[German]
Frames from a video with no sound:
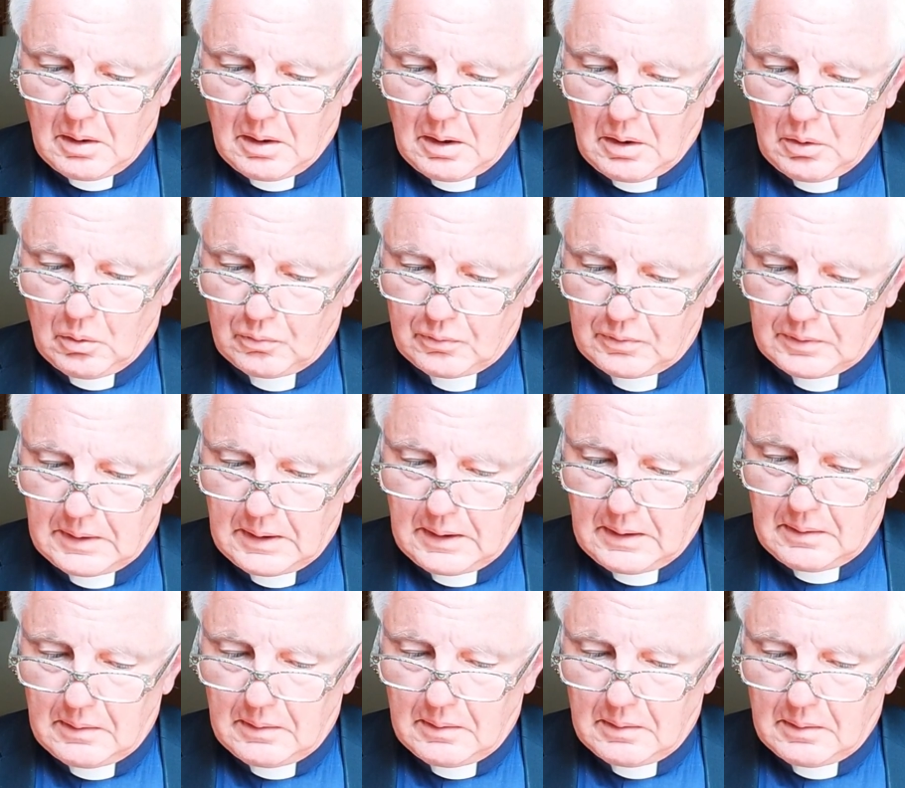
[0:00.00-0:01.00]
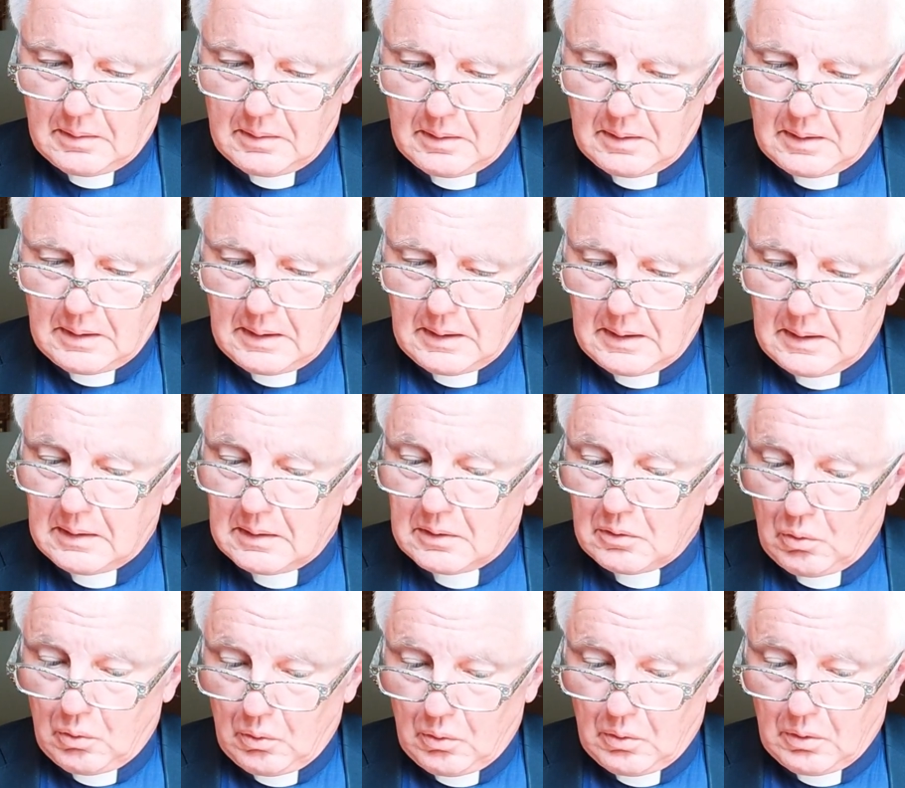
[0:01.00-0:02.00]
auf den ich
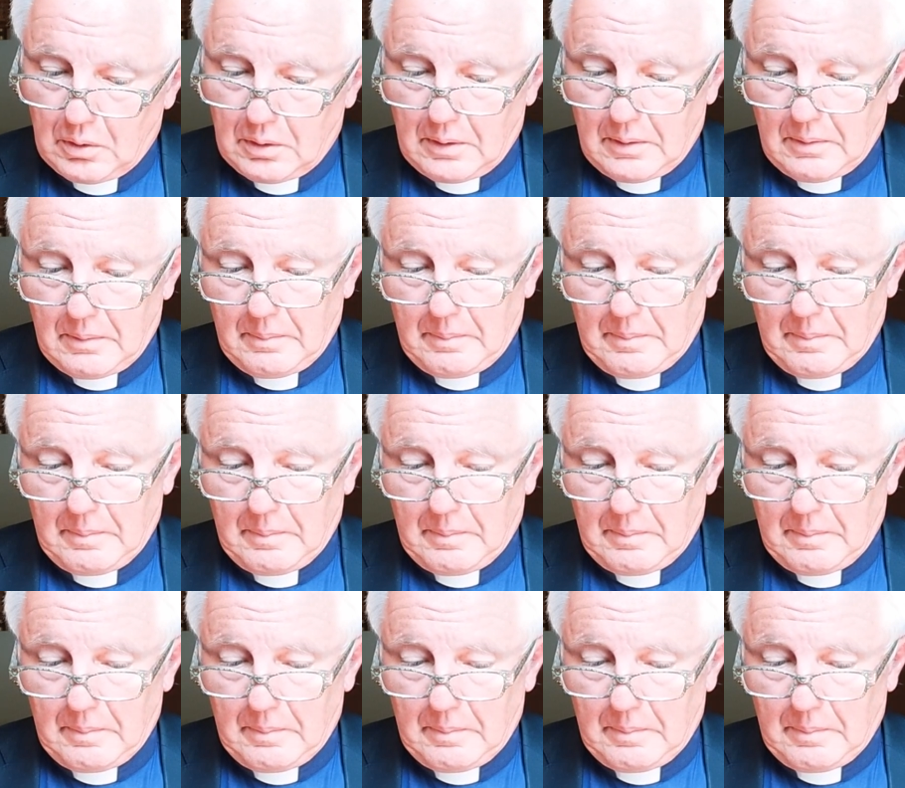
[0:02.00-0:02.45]
höre?